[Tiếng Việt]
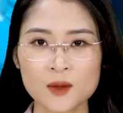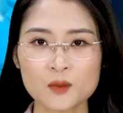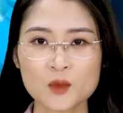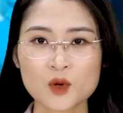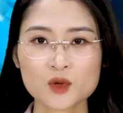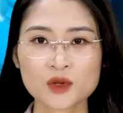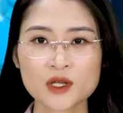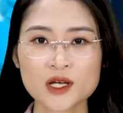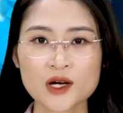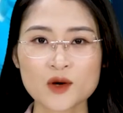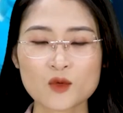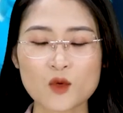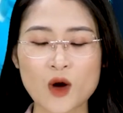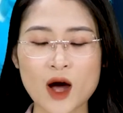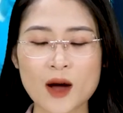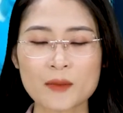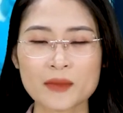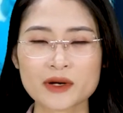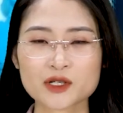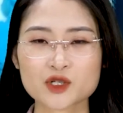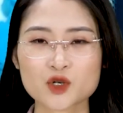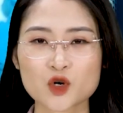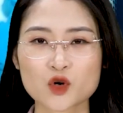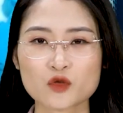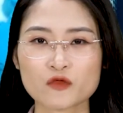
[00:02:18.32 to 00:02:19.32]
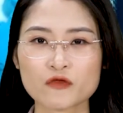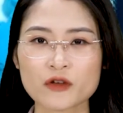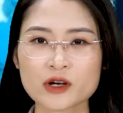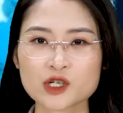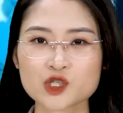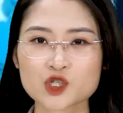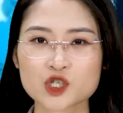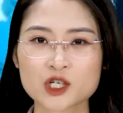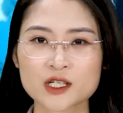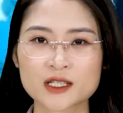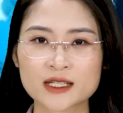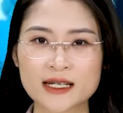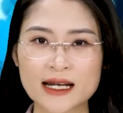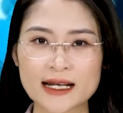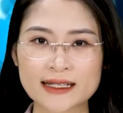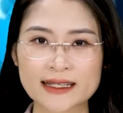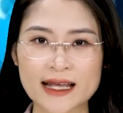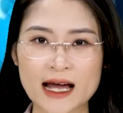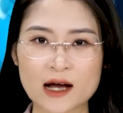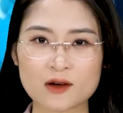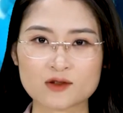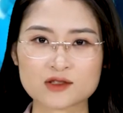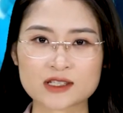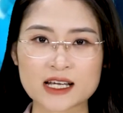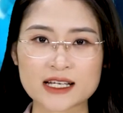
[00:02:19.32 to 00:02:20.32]
Mục tiêu của Amazon Fashion là
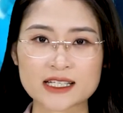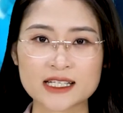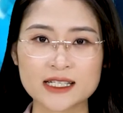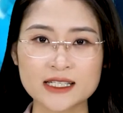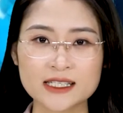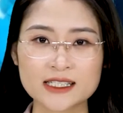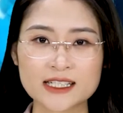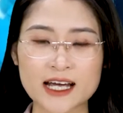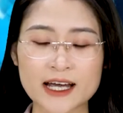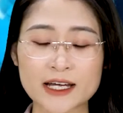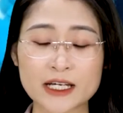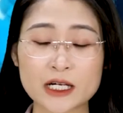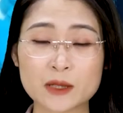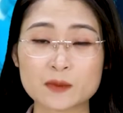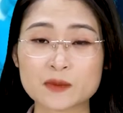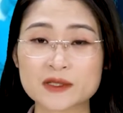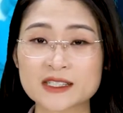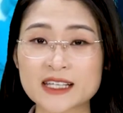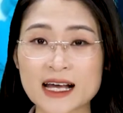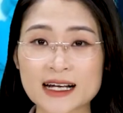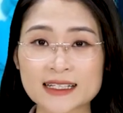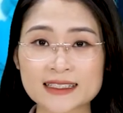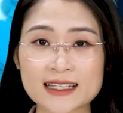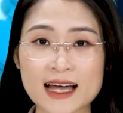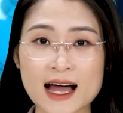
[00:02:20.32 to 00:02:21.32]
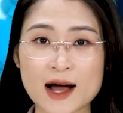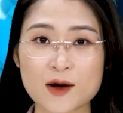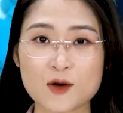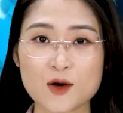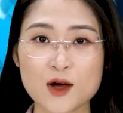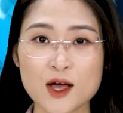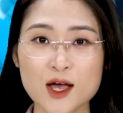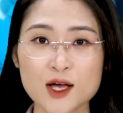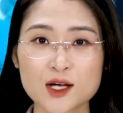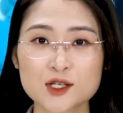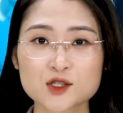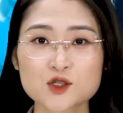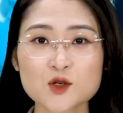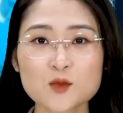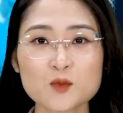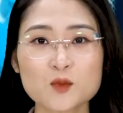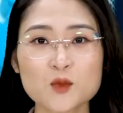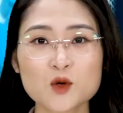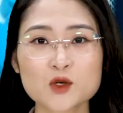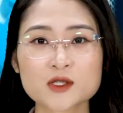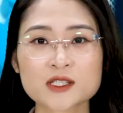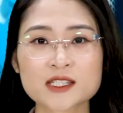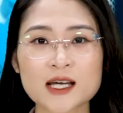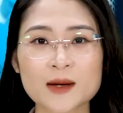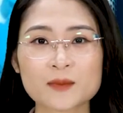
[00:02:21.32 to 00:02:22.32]
tạo ra những trải nghiệm sáng tạo, giúp
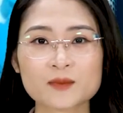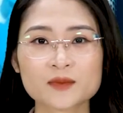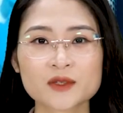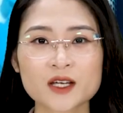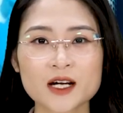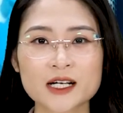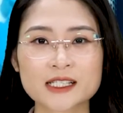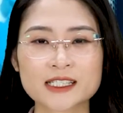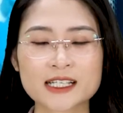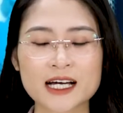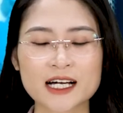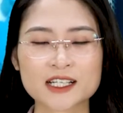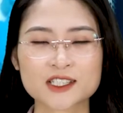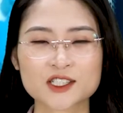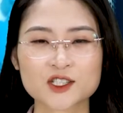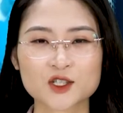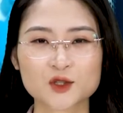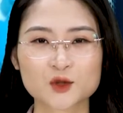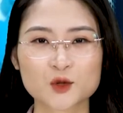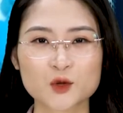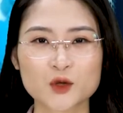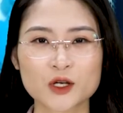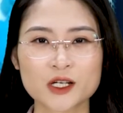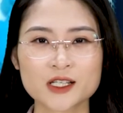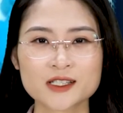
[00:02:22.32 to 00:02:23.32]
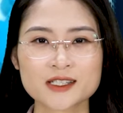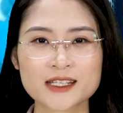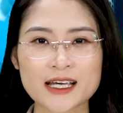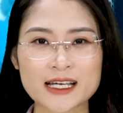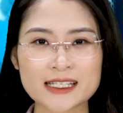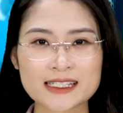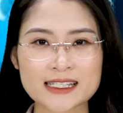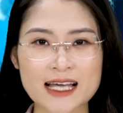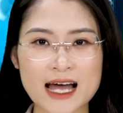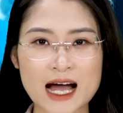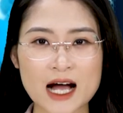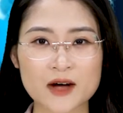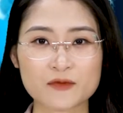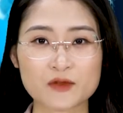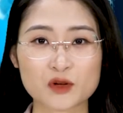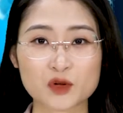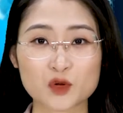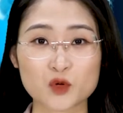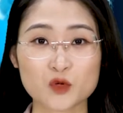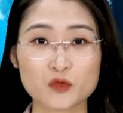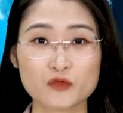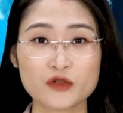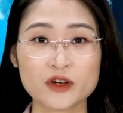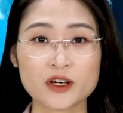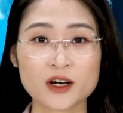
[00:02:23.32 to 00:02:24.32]
mua sắm thời trang trực tuyến dễ dàng và
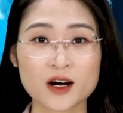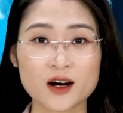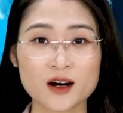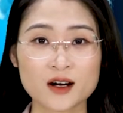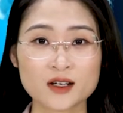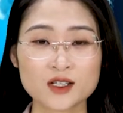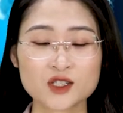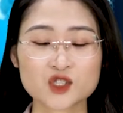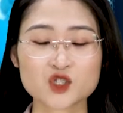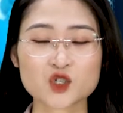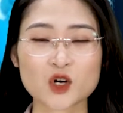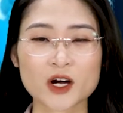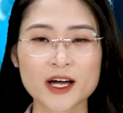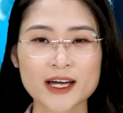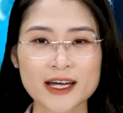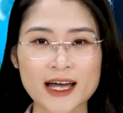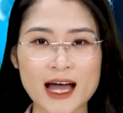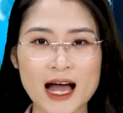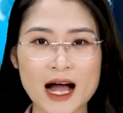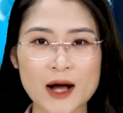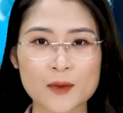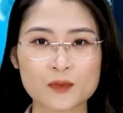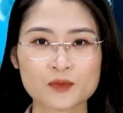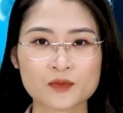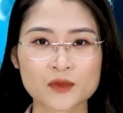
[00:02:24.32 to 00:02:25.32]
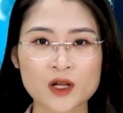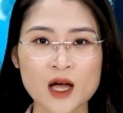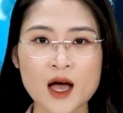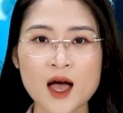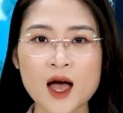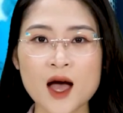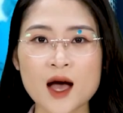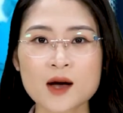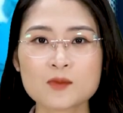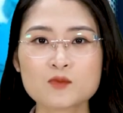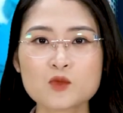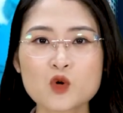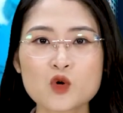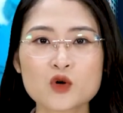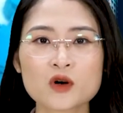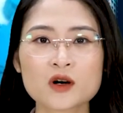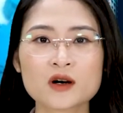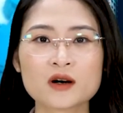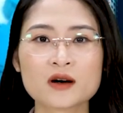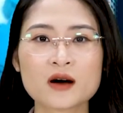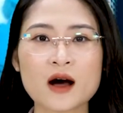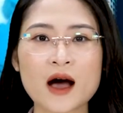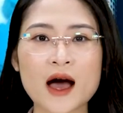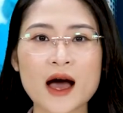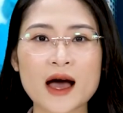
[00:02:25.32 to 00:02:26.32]
thú vị hơn cho khách hàng.
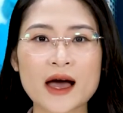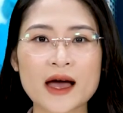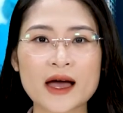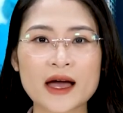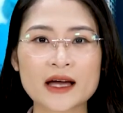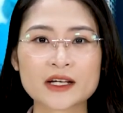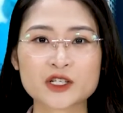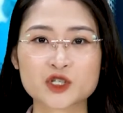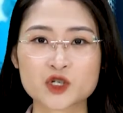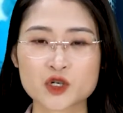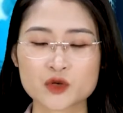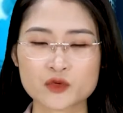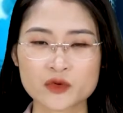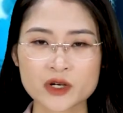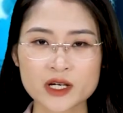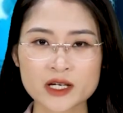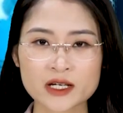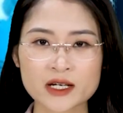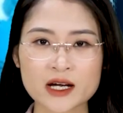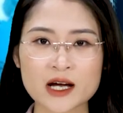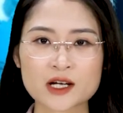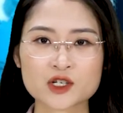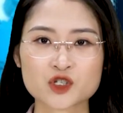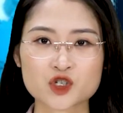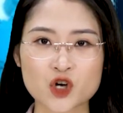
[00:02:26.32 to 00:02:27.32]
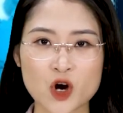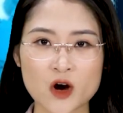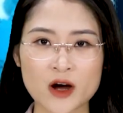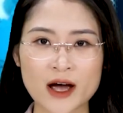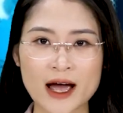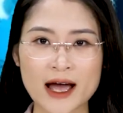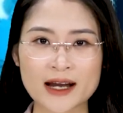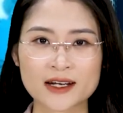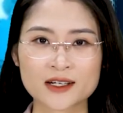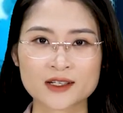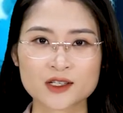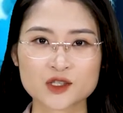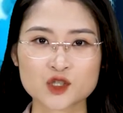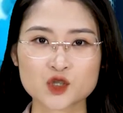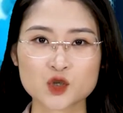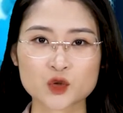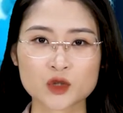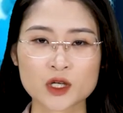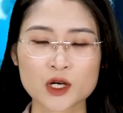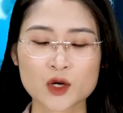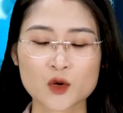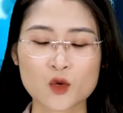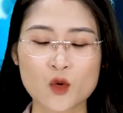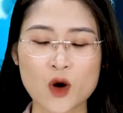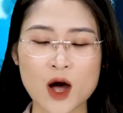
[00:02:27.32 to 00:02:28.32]
Mugler Edrik Dorgan, chủ
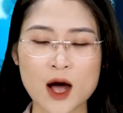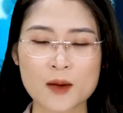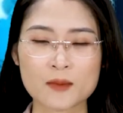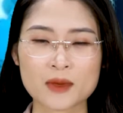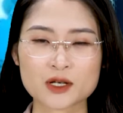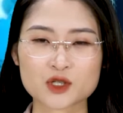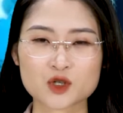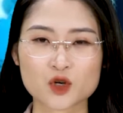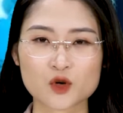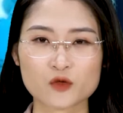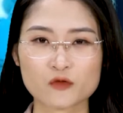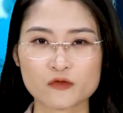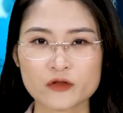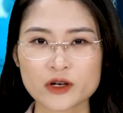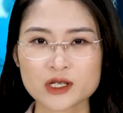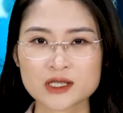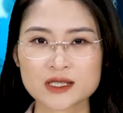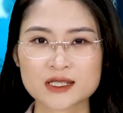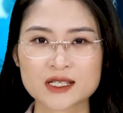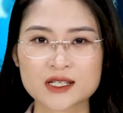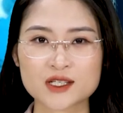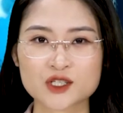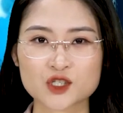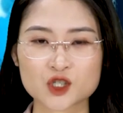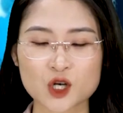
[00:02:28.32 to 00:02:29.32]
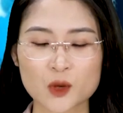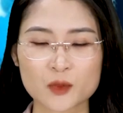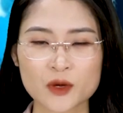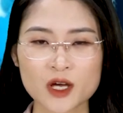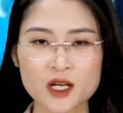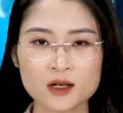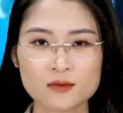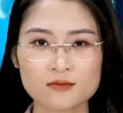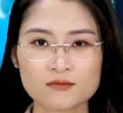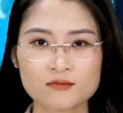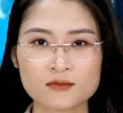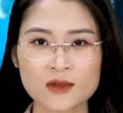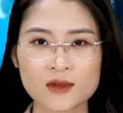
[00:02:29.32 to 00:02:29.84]
tịch của Amazon Fashion cho biết,